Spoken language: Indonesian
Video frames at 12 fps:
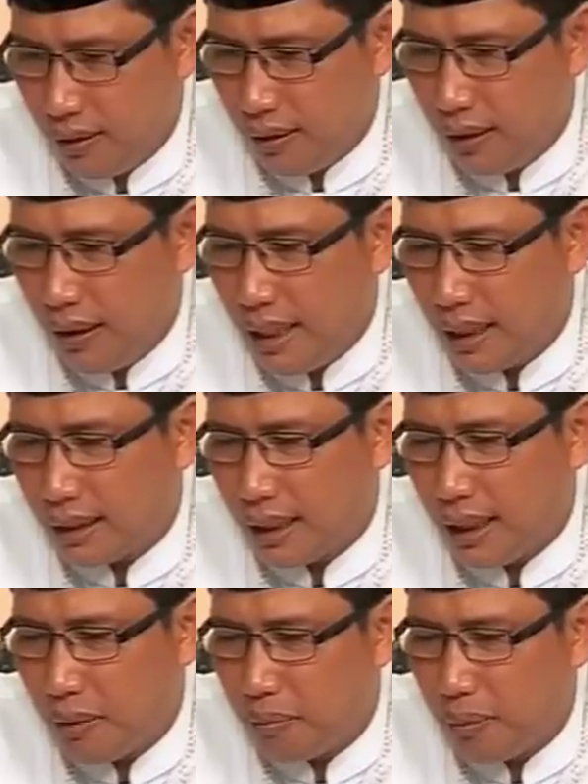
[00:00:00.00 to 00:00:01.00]
Liat
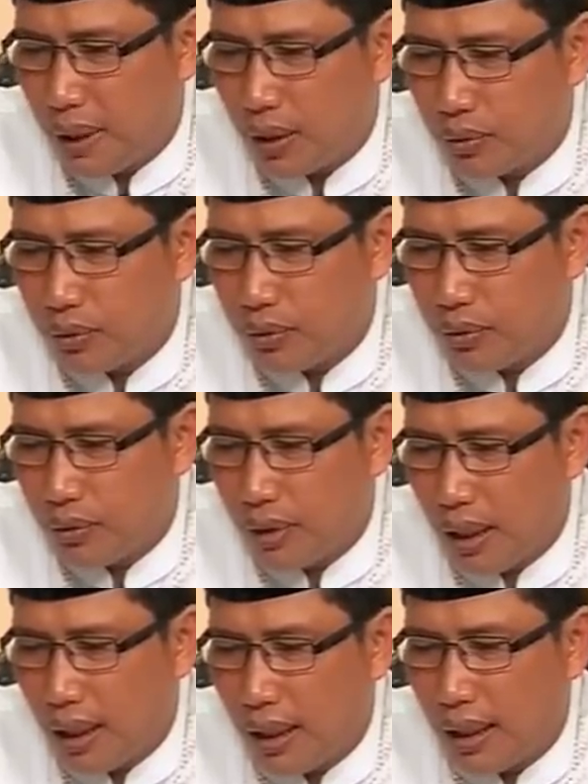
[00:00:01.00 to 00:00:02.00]
tadabbaru
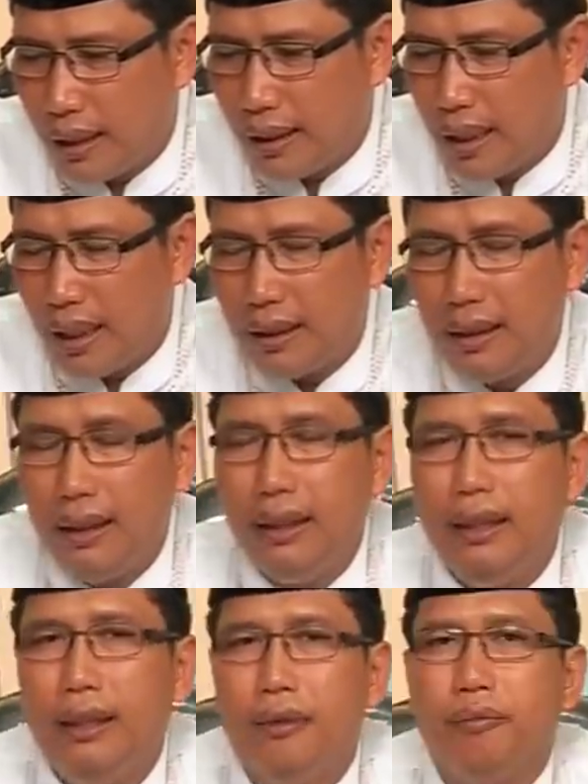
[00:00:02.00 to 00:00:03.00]

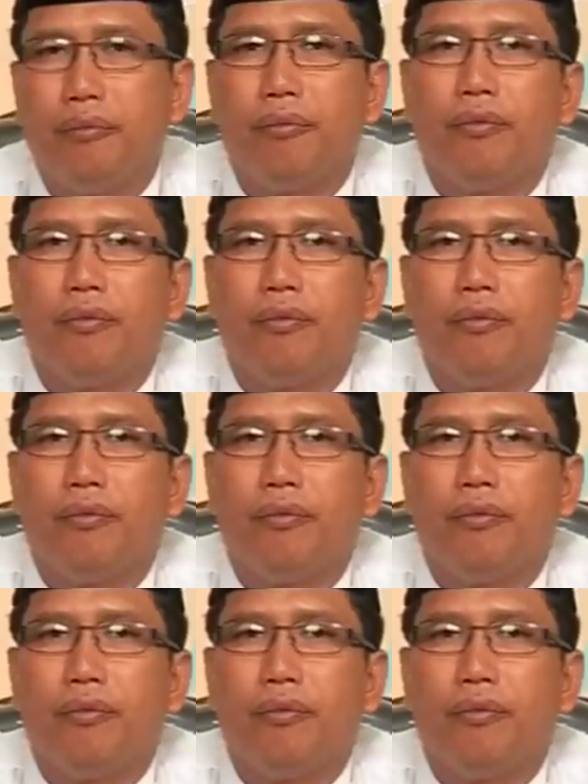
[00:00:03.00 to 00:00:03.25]
ayatihi